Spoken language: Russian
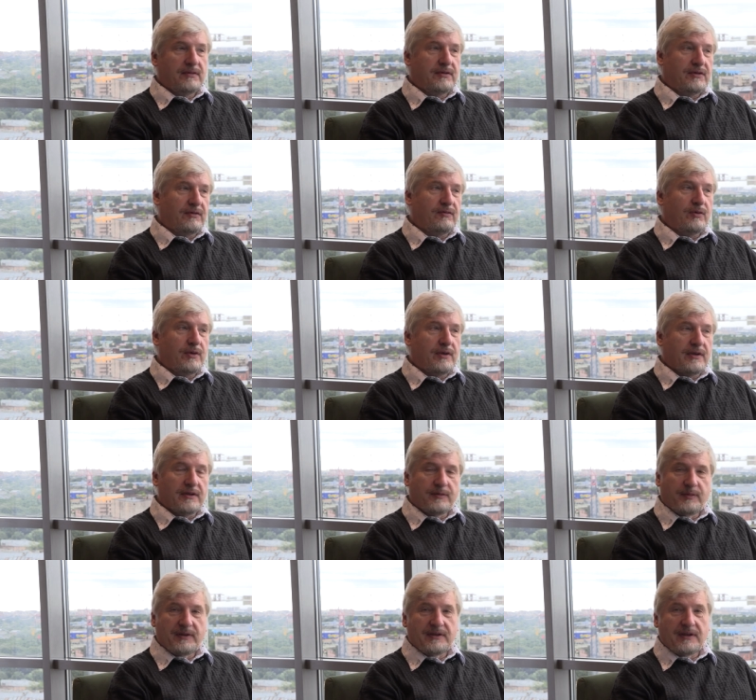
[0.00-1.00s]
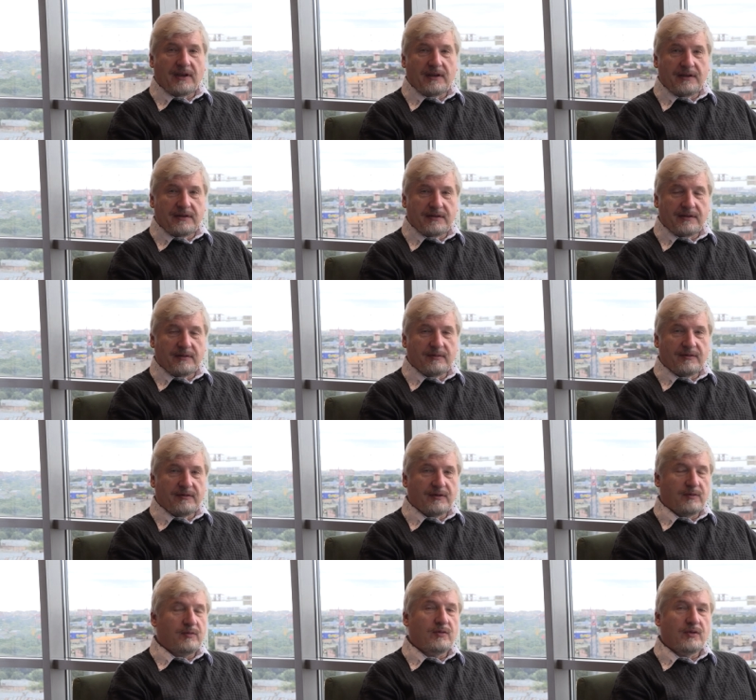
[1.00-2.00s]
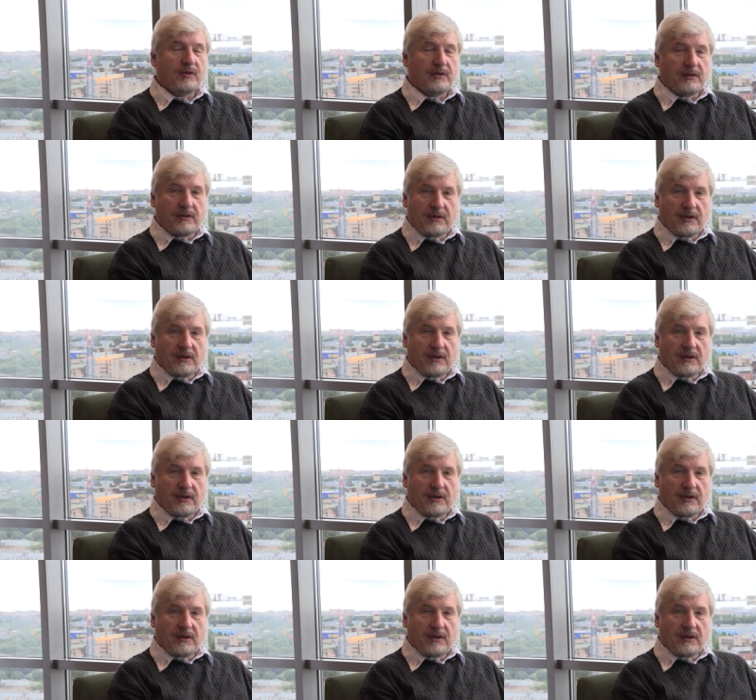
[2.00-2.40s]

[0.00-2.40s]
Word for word: сегодня к специалистам вот МО,